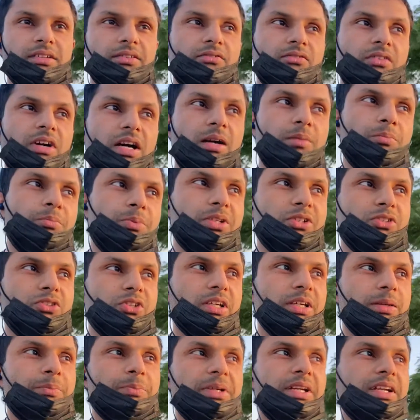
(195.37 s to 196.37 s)
वहाँ पर जो
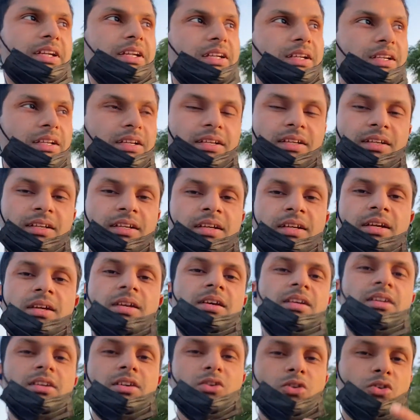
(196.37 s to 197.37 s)
है फिर
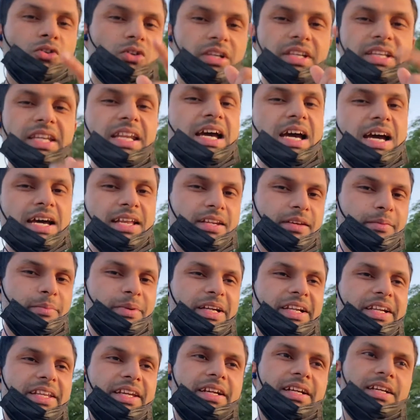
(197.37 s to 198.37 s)
कोई नहाने
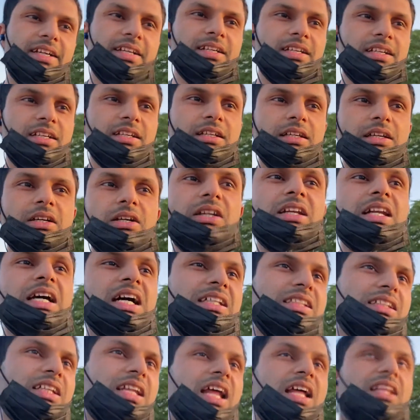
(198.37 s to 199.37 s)
बैठेगा है और
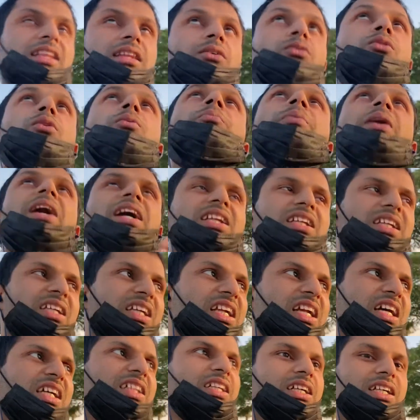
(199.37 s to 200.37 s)
नहाते नहाते वो पानी
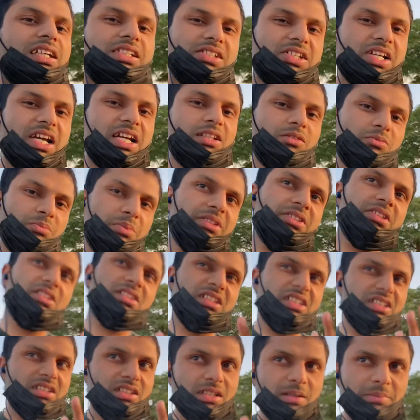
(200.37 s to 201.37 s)
गिरा देगा चांद पर
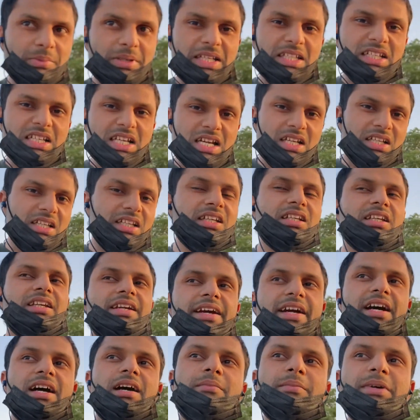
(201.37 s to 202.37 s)
गंदा पानी आके
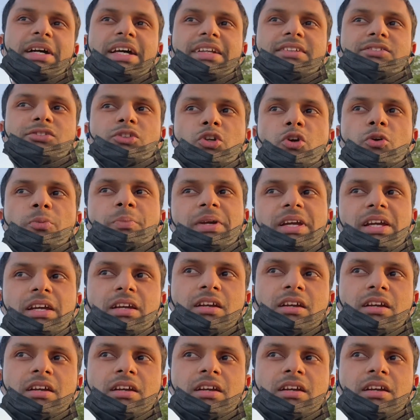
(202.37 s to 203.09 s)
गिरेगा हमारे सिरों पे है